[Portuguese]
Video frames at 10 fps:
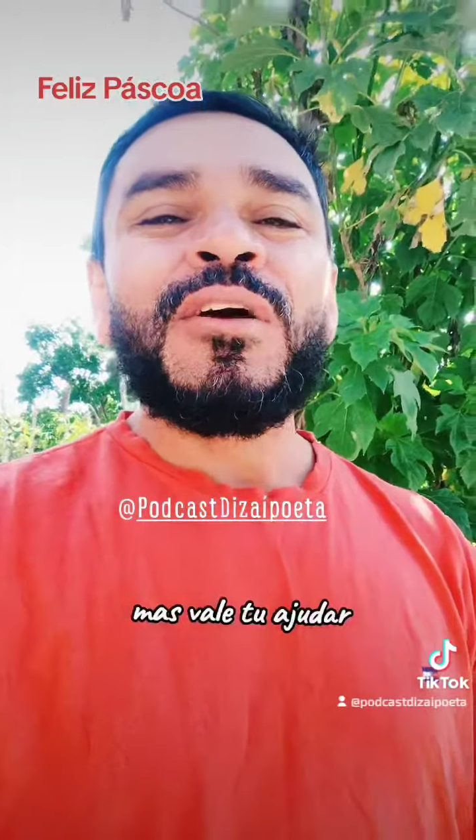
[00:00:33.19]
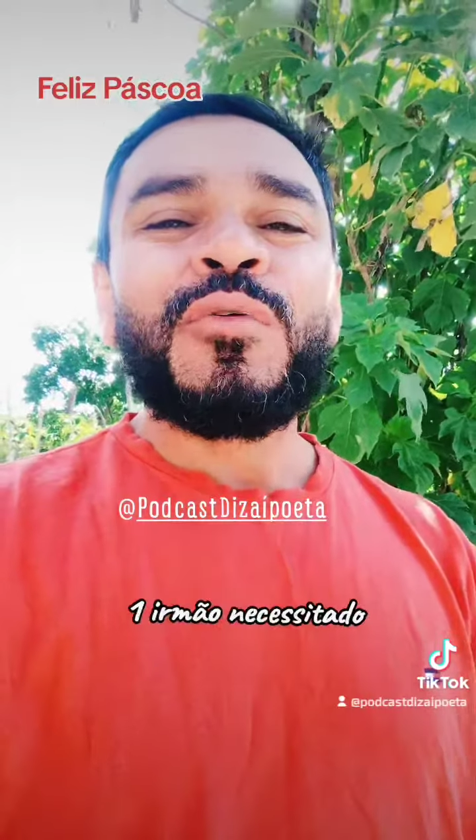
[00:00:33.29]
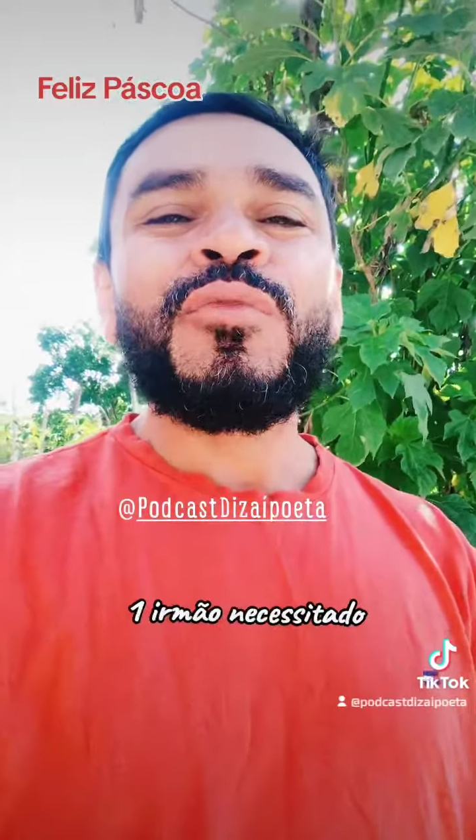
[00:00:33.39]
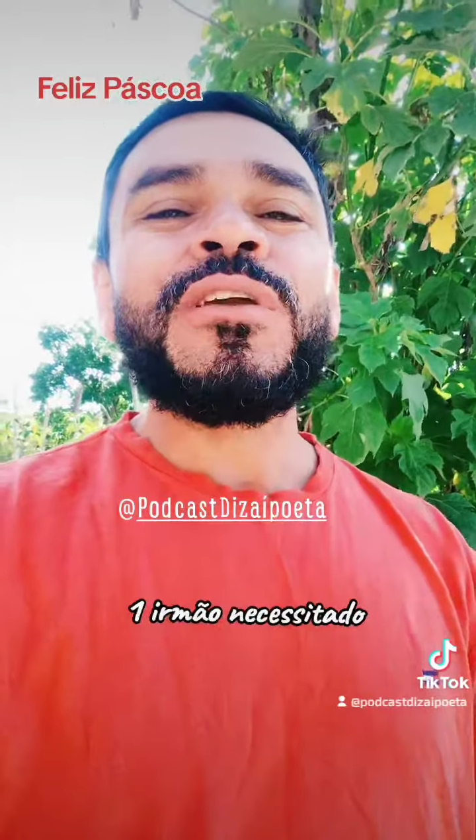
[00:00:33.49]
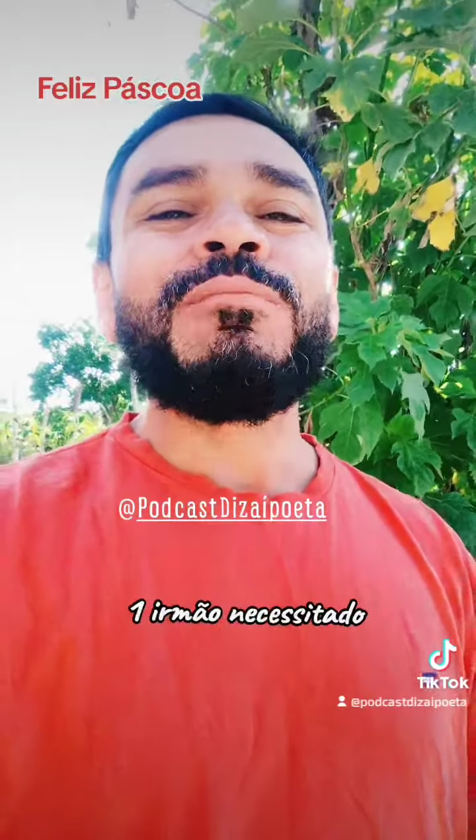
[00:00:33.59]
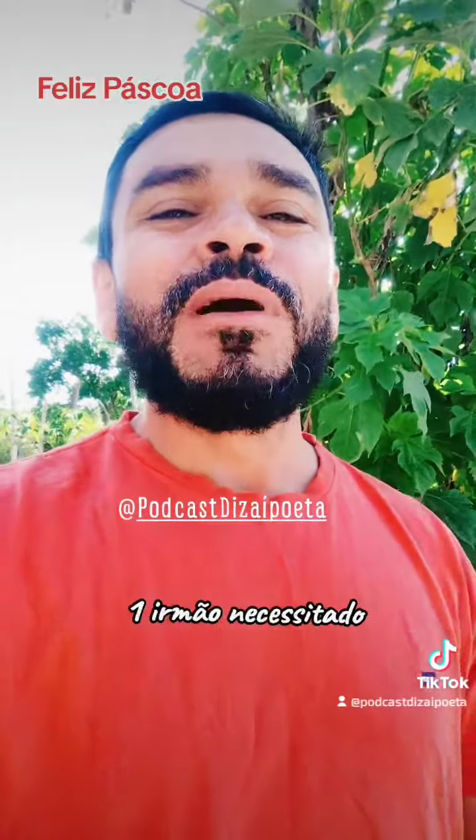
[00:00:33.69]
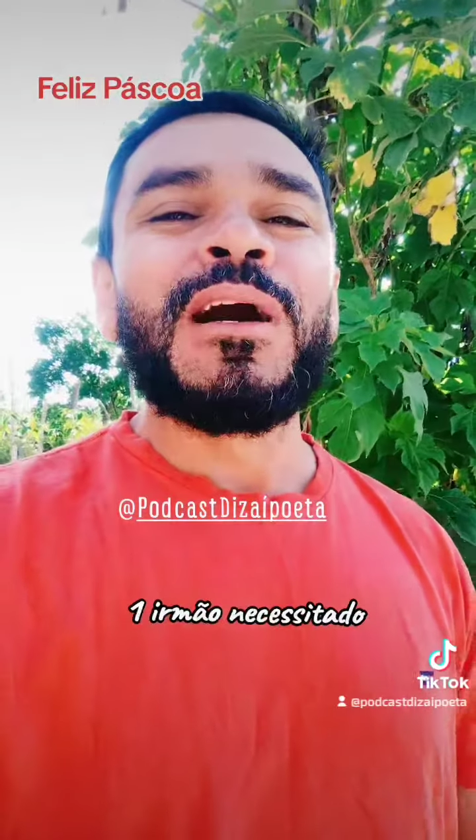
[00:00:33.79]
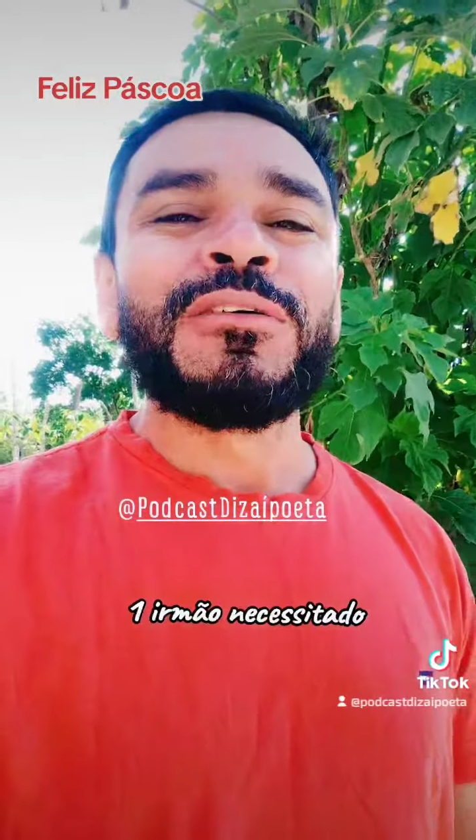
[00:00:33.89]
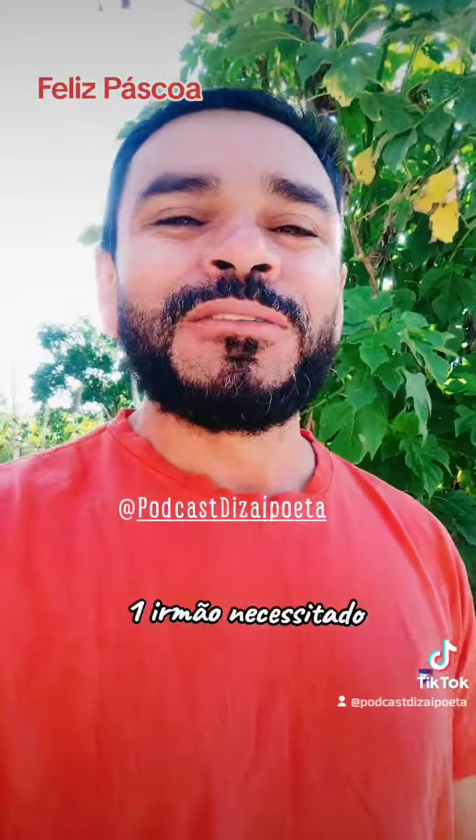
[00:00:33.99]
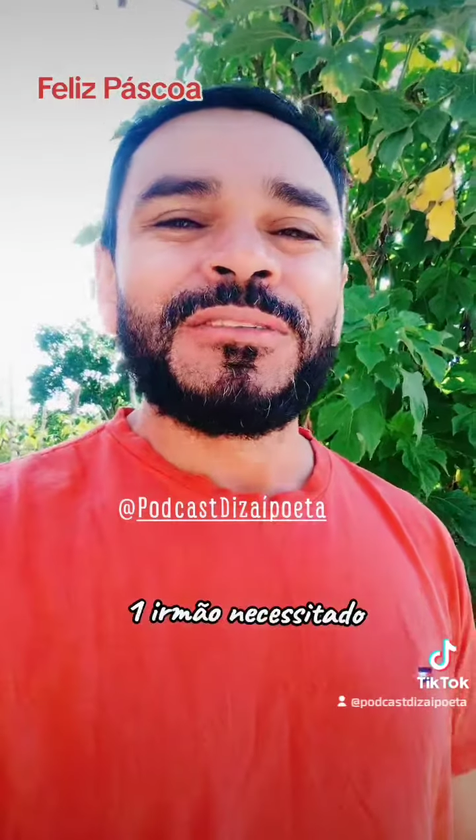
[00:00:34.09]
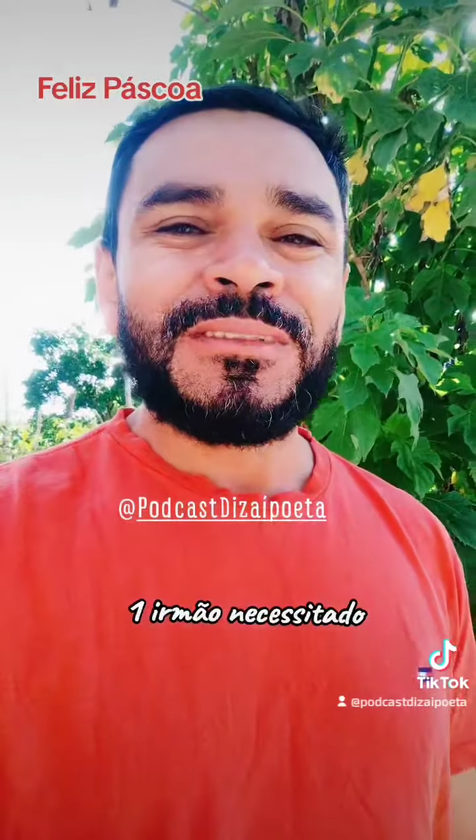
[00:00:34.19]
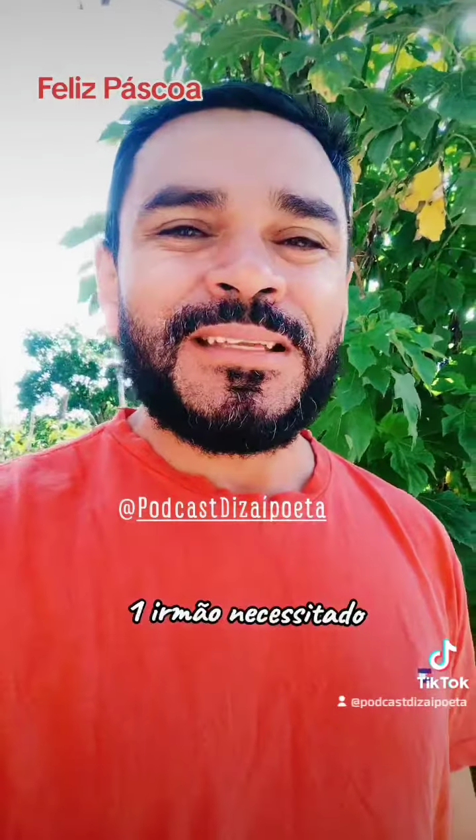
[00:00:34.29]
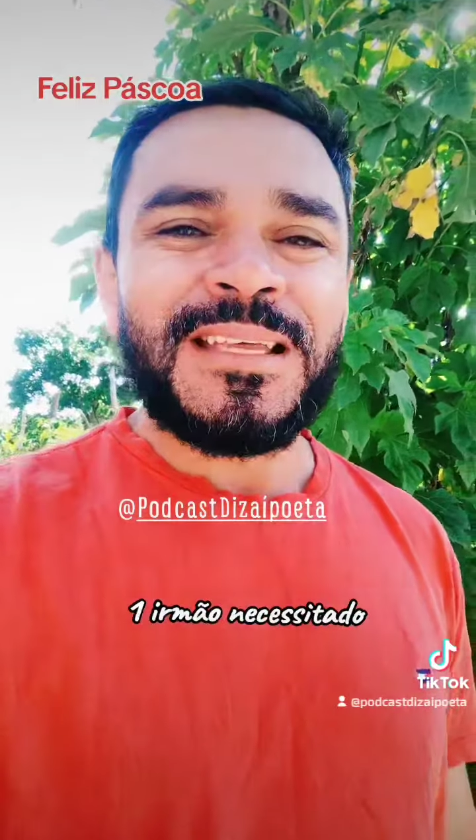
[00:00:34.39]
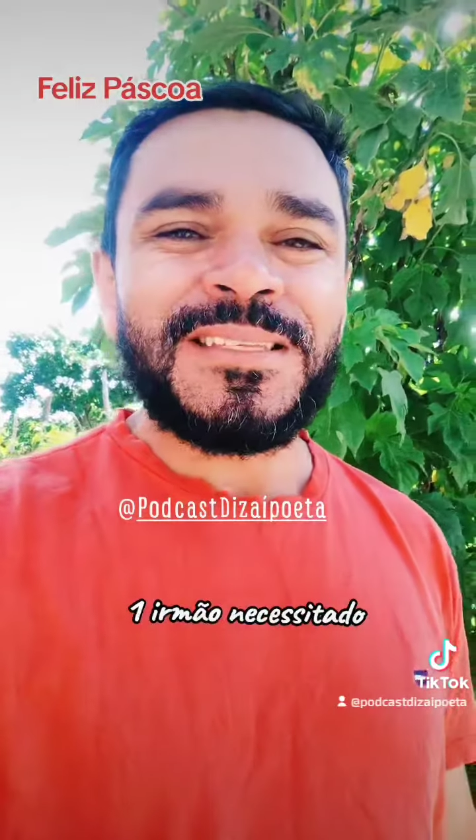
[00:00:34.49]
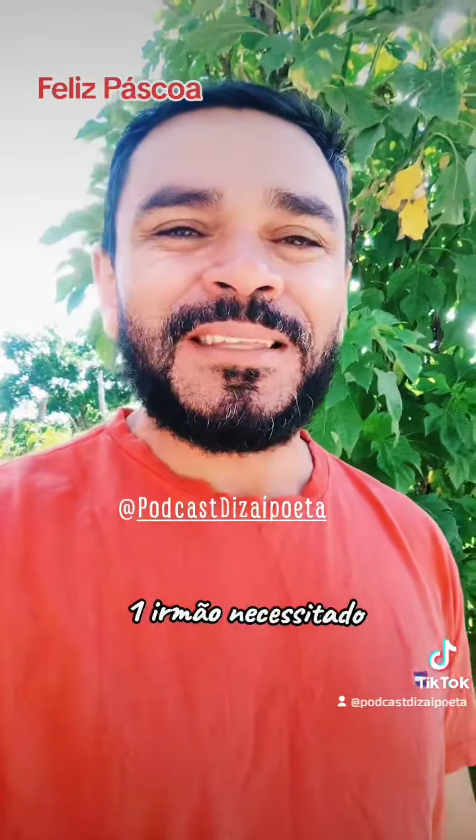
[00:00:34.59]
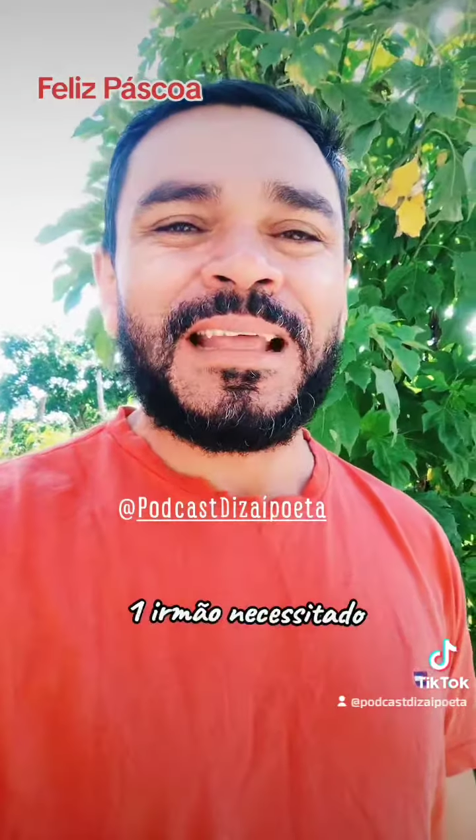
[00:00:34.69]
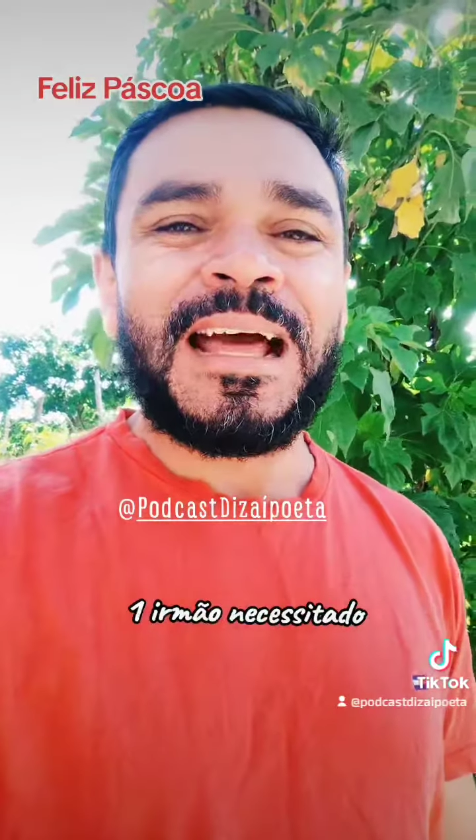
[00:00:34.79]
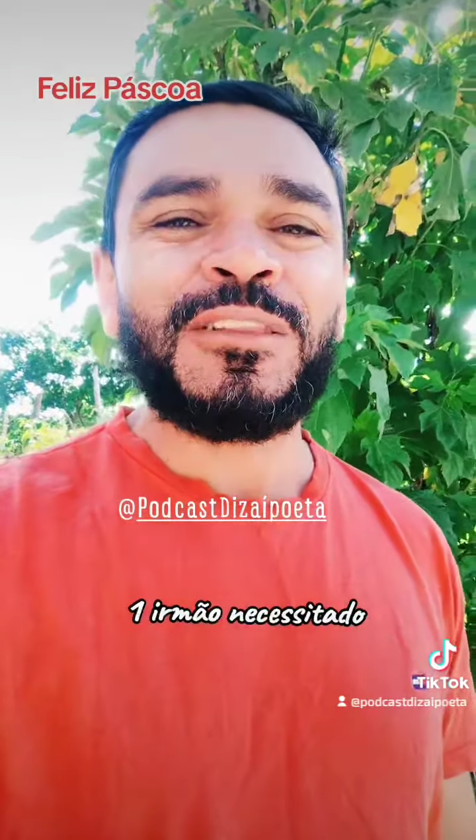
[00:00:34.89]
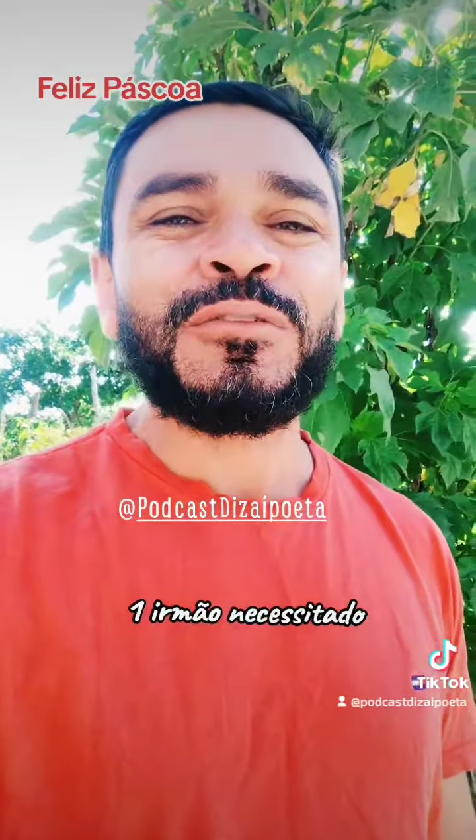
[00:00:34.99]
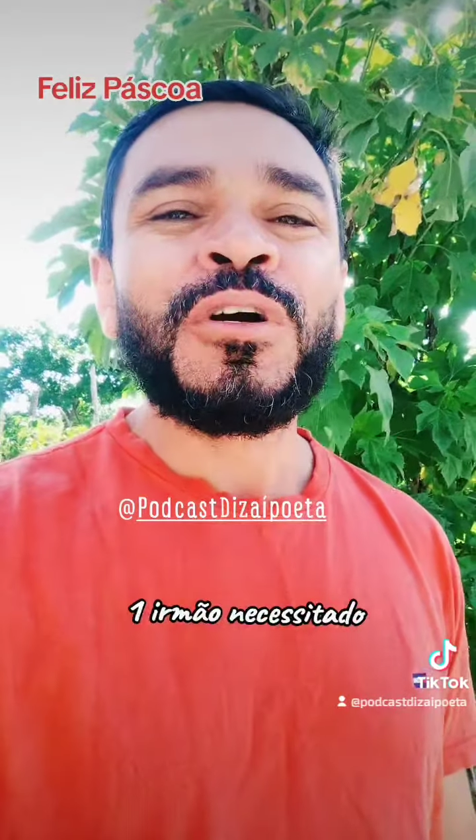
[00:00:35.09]
um irmão
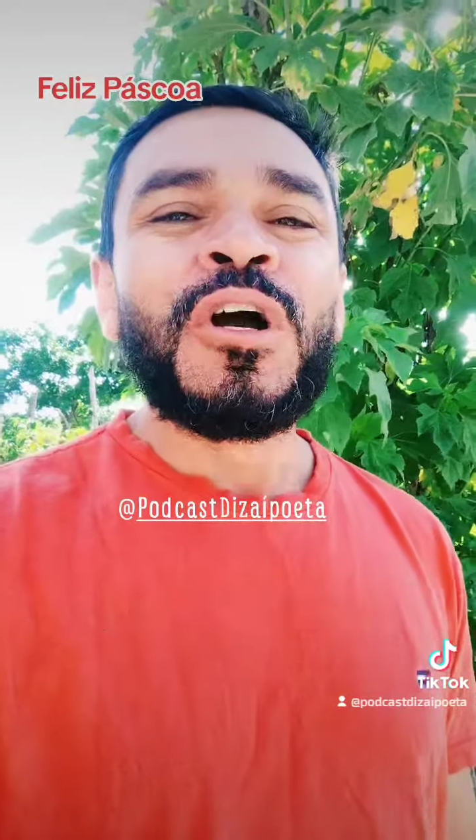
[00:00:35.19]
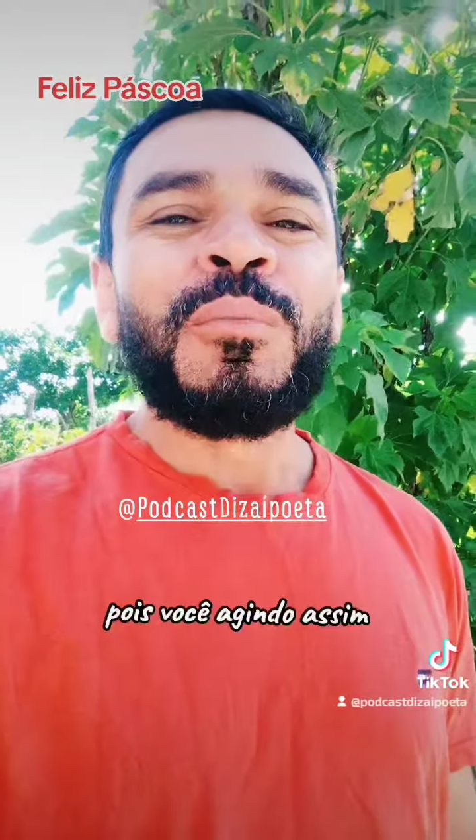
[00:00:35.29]
necessitado,